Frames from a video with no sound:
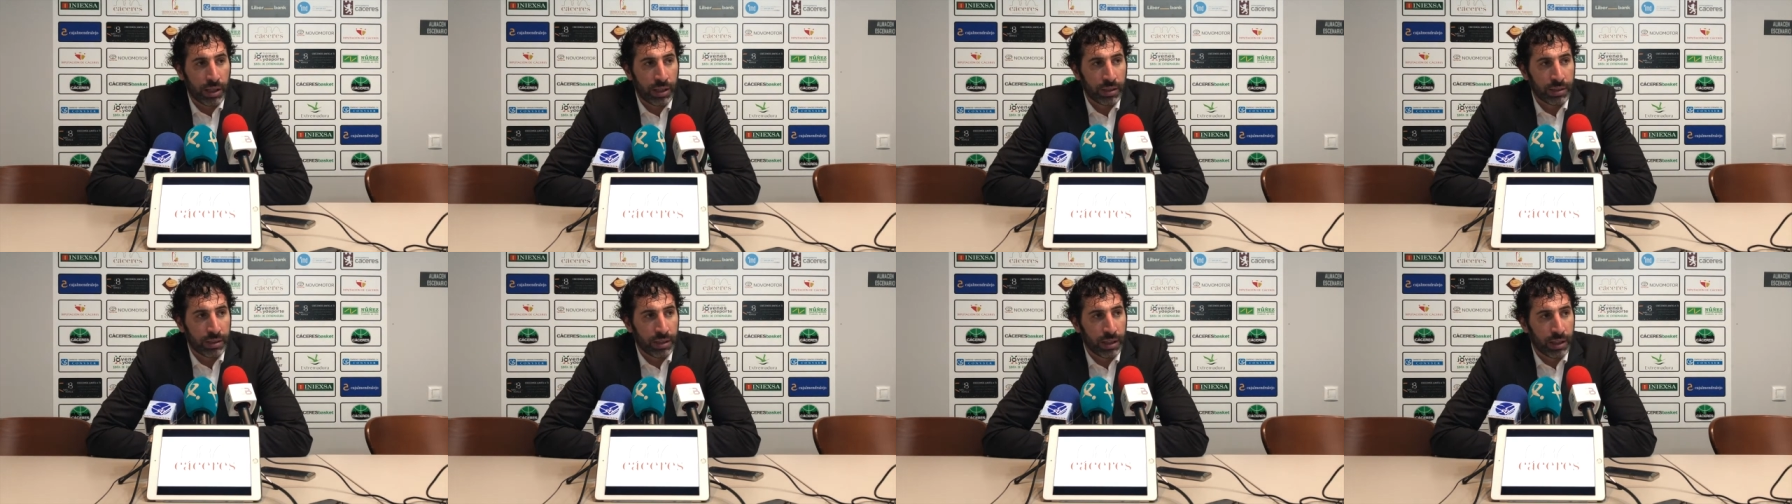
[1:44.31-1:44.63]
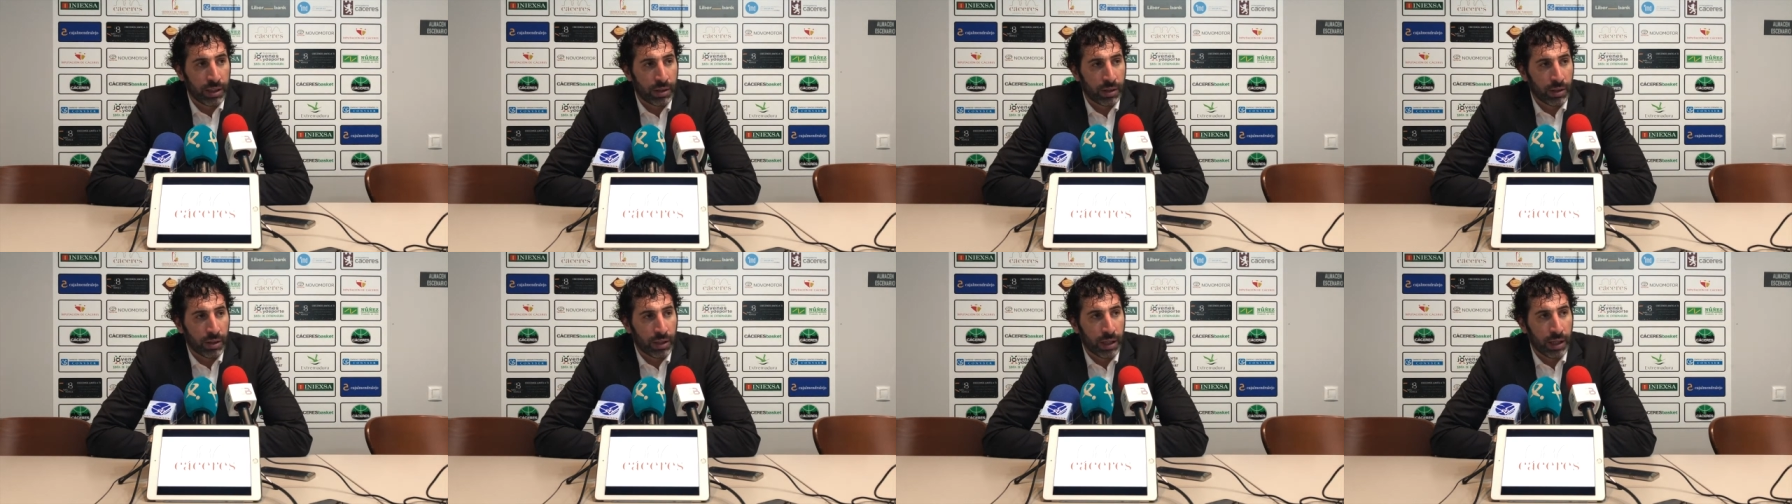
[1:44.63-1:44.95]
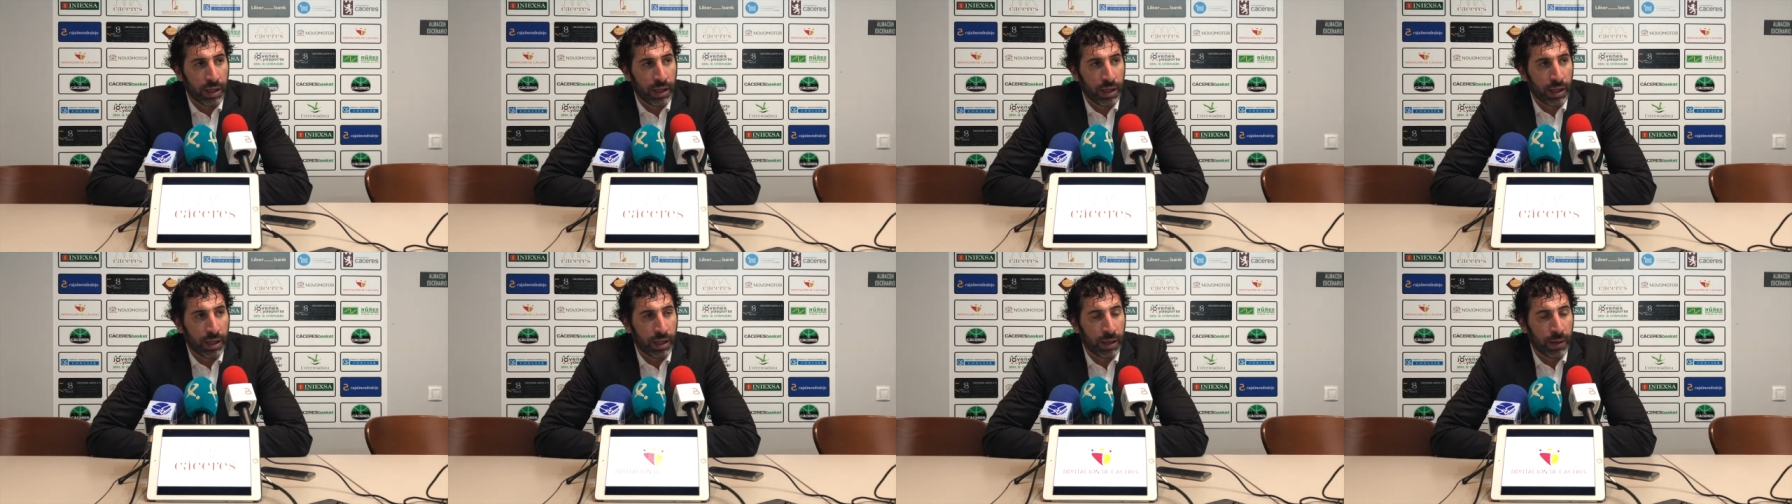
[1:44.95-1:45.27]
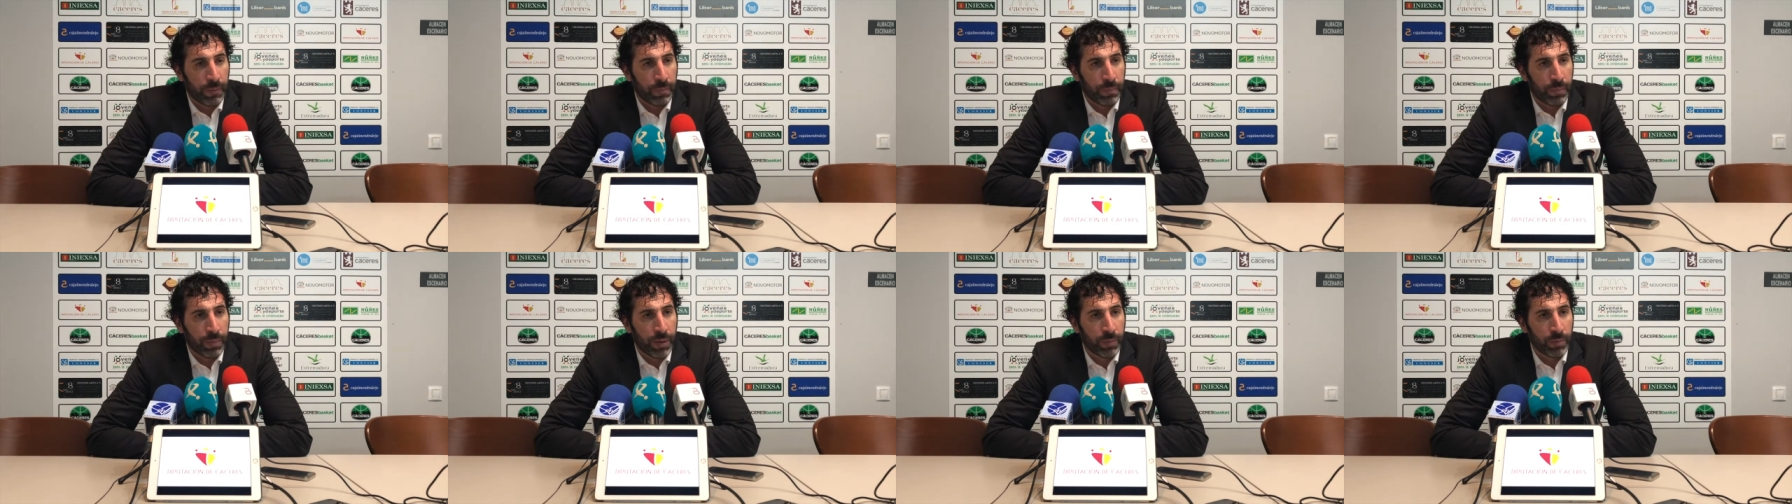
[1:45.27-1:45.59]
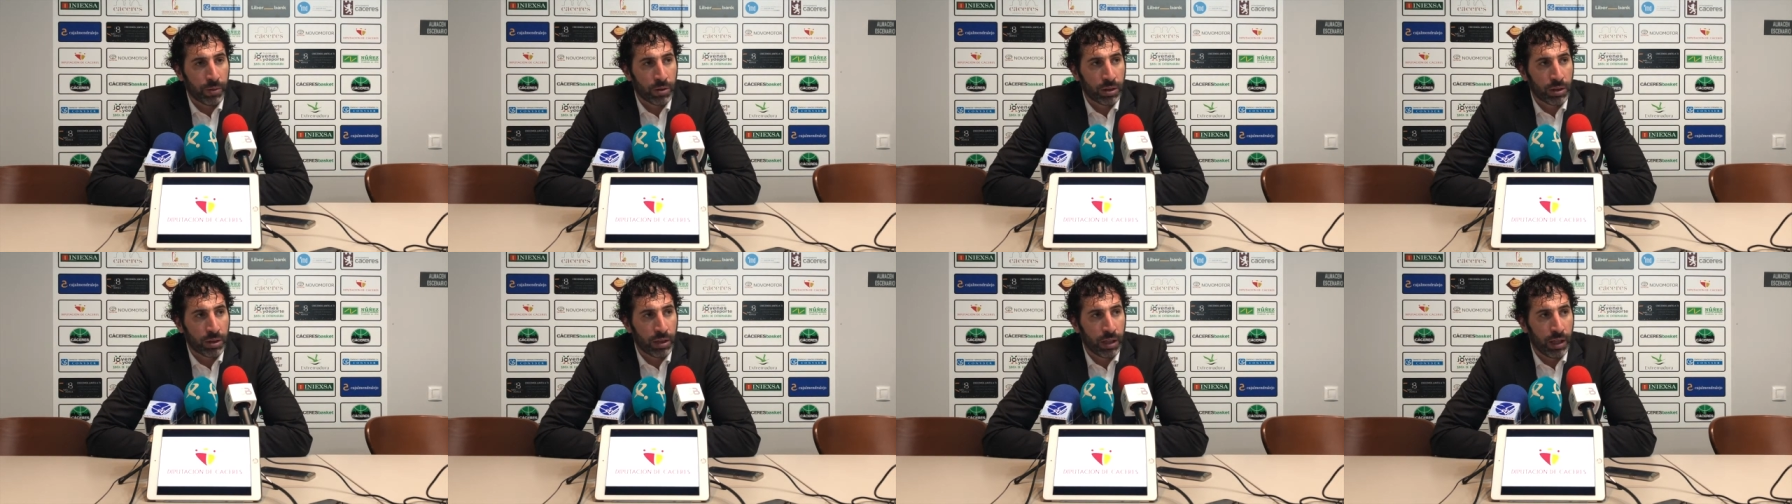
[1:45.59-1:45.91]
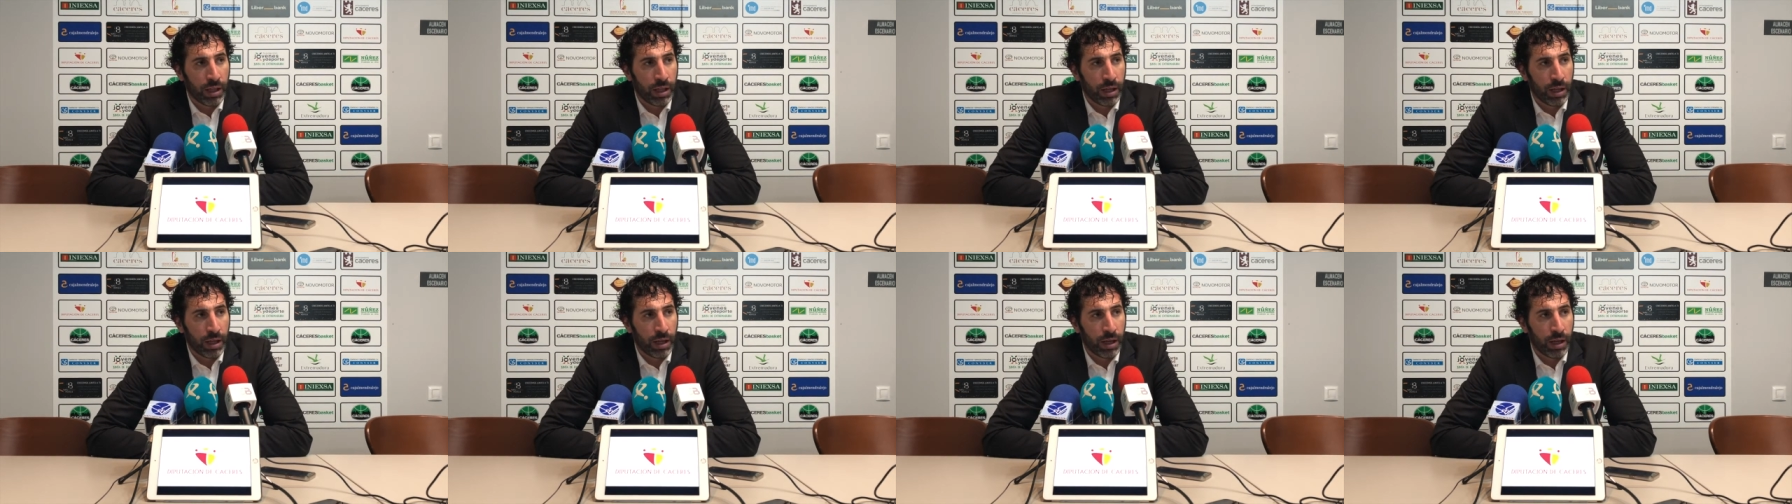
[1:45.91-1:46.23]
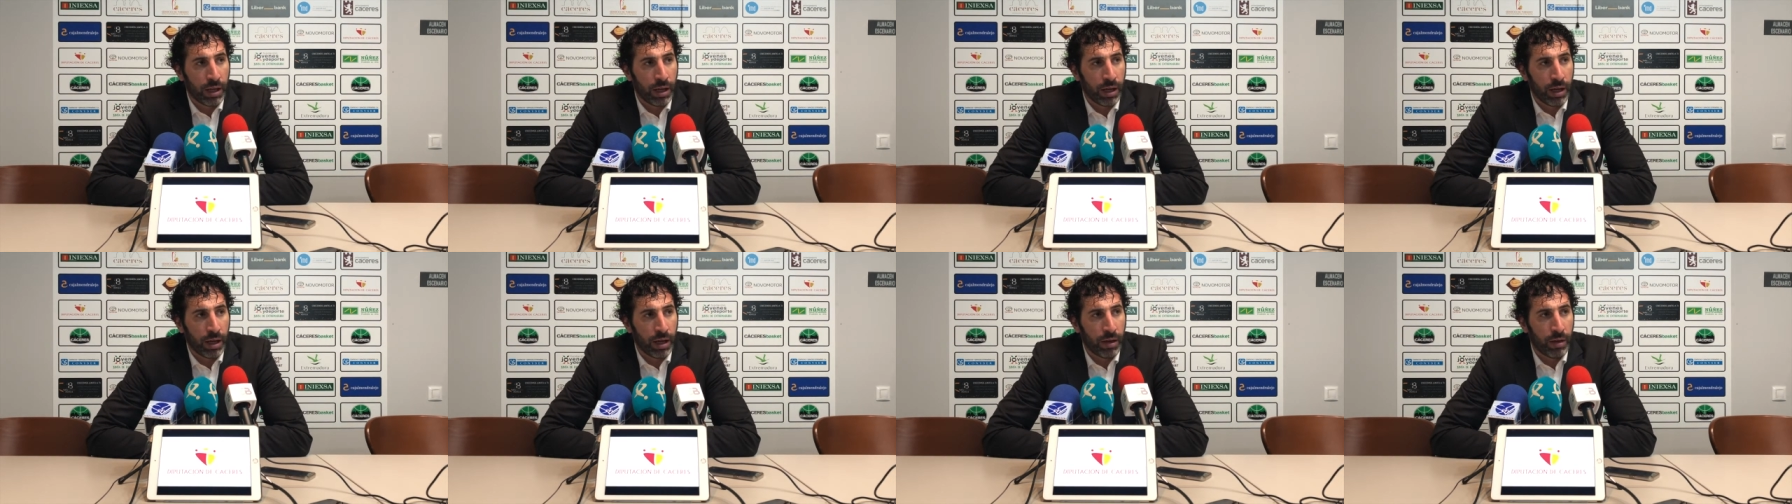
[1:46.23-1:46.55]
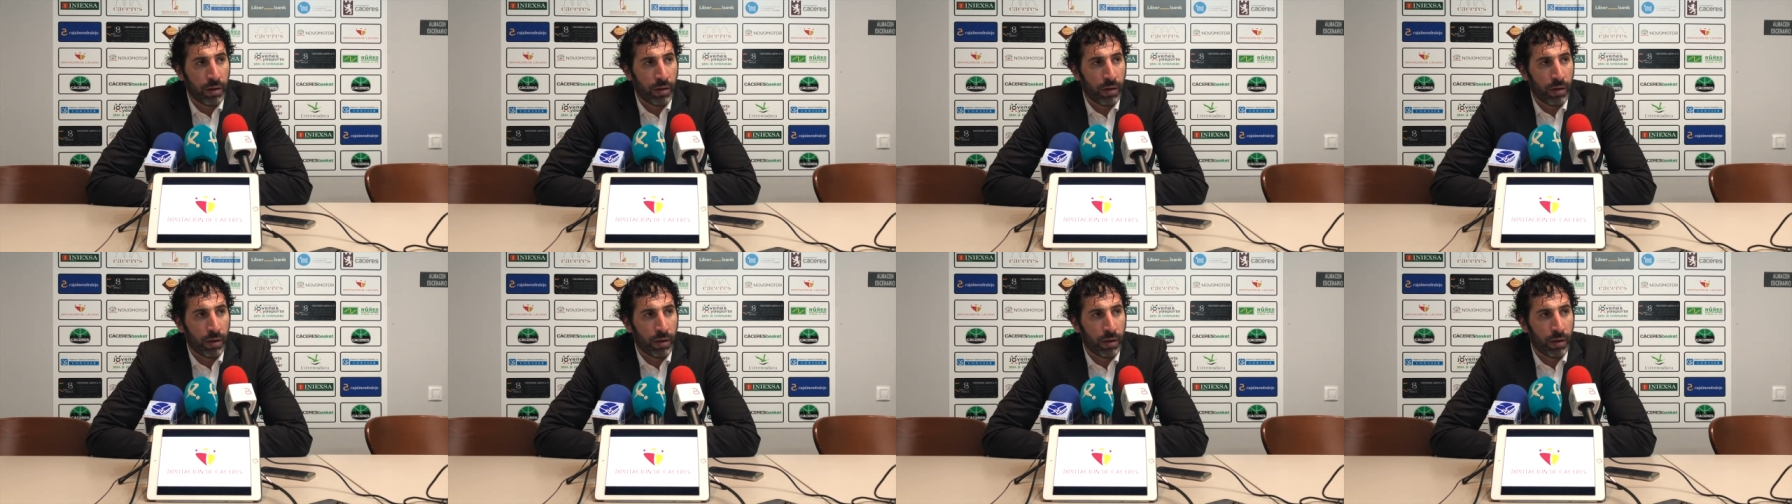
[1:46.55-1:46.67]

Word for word: es cierto que hemos eh,